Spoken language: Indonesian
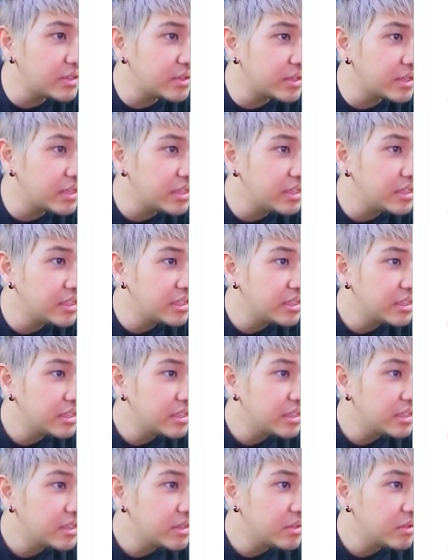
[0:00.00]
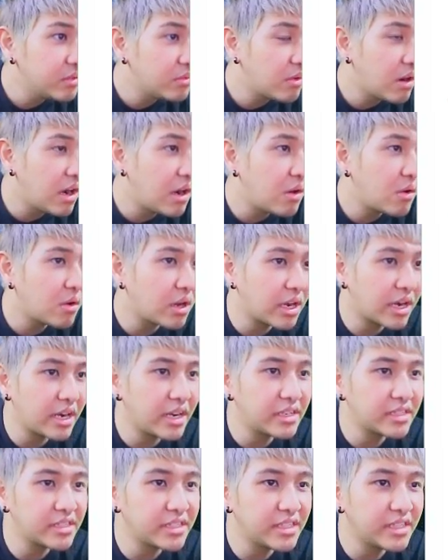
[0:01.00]
gitu ya. Wow,
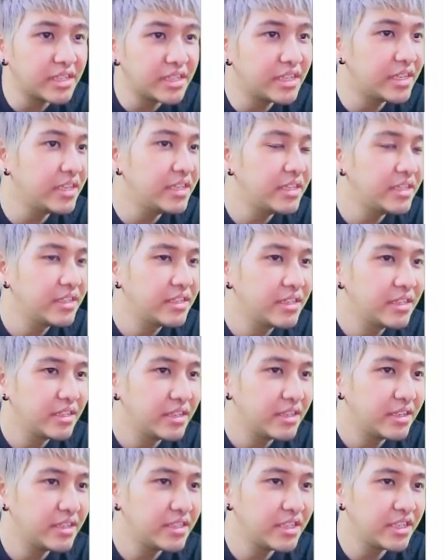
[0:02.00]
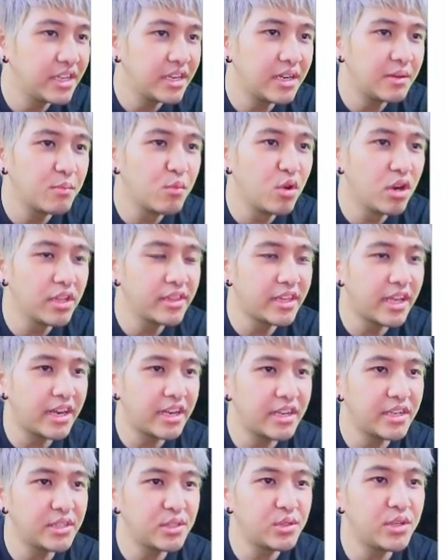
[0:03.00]
keren sih ini ya. Di sini ada
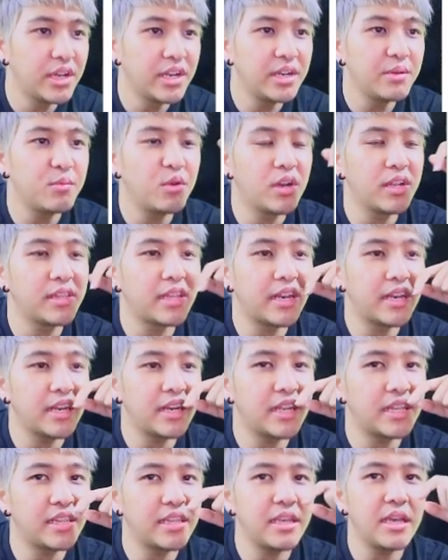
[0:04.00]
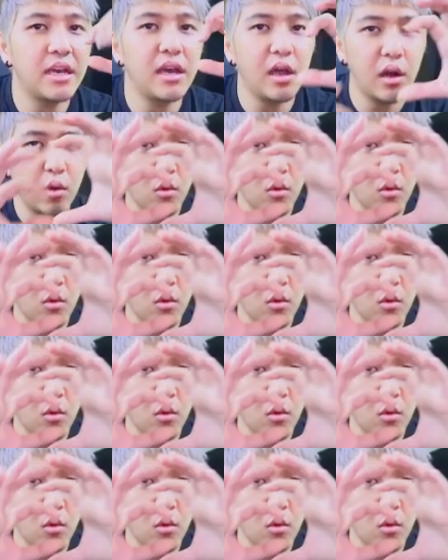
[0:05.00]
buletannya juga. Ini buletannya nanti yang